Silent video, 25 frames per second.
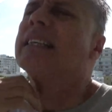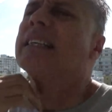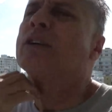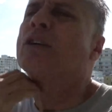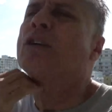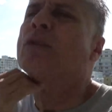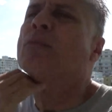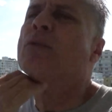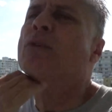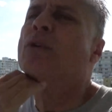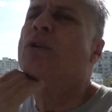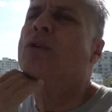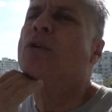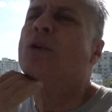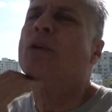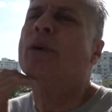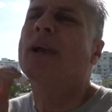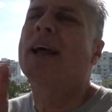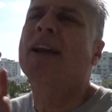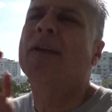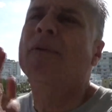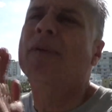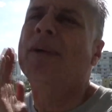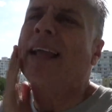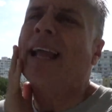cómo
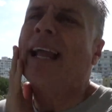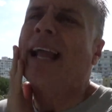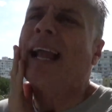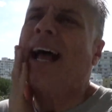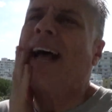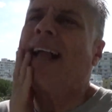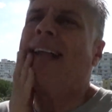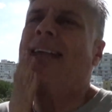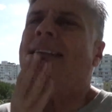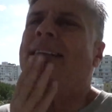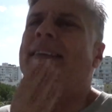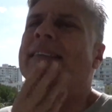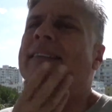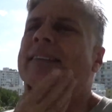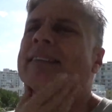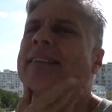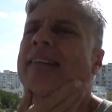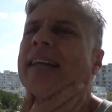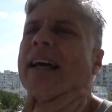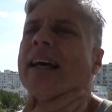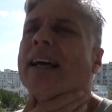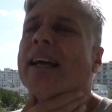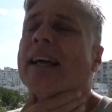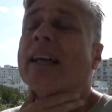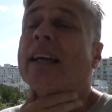cobrar
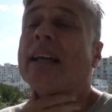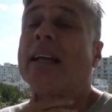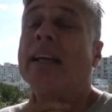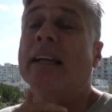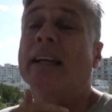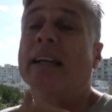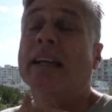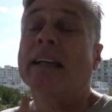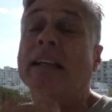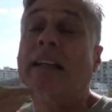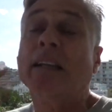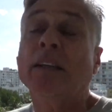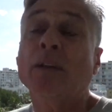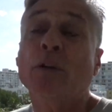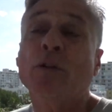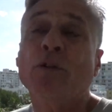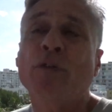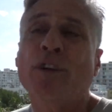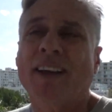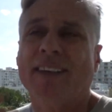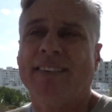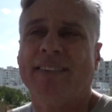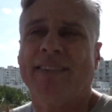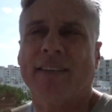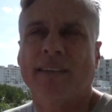venganza eh, eh, en dos
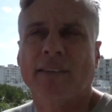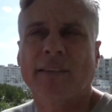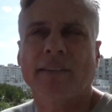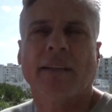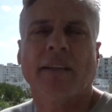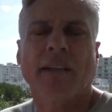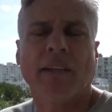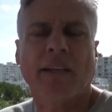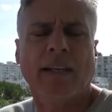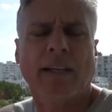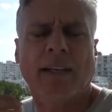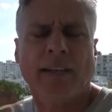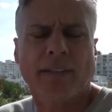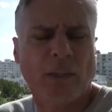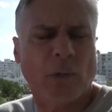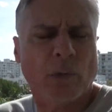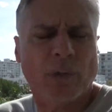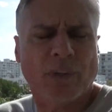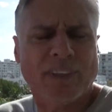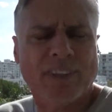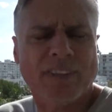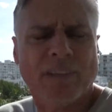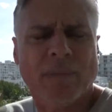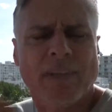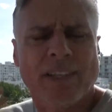fases, el Antiguo
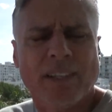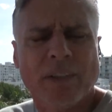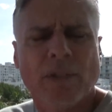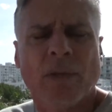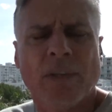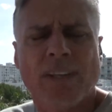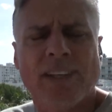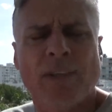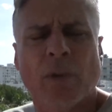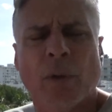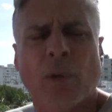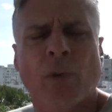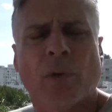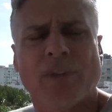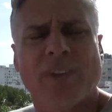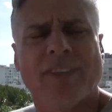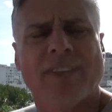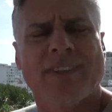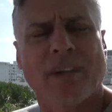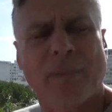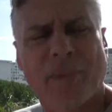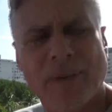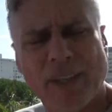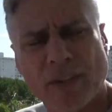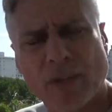Testamento y el Nuevo
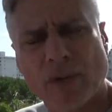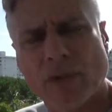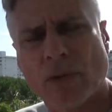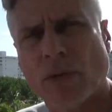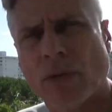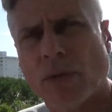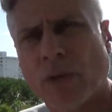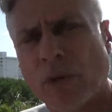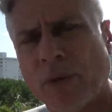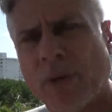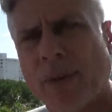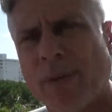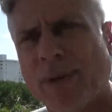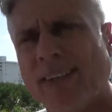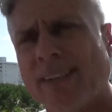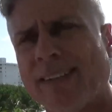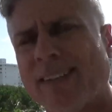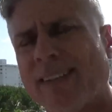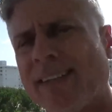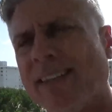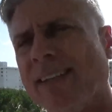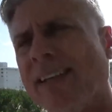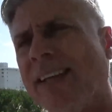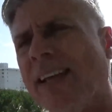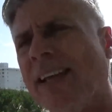Testamento,
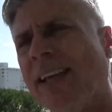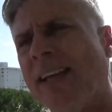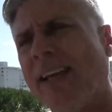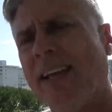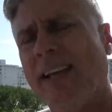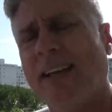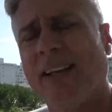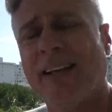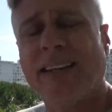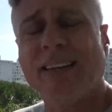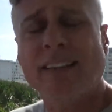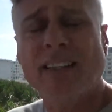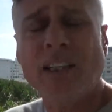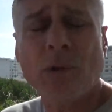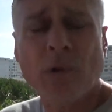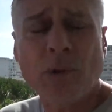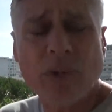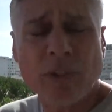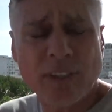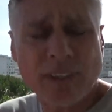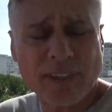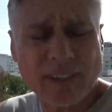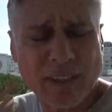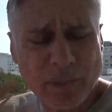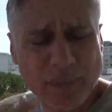obviamente. En el Antiguo
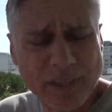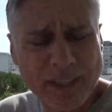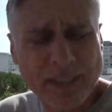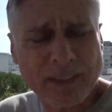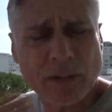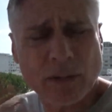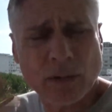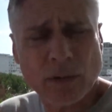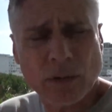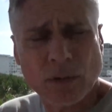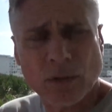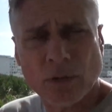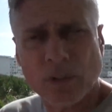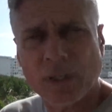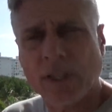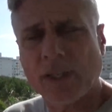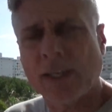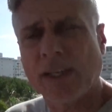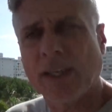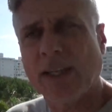Testamento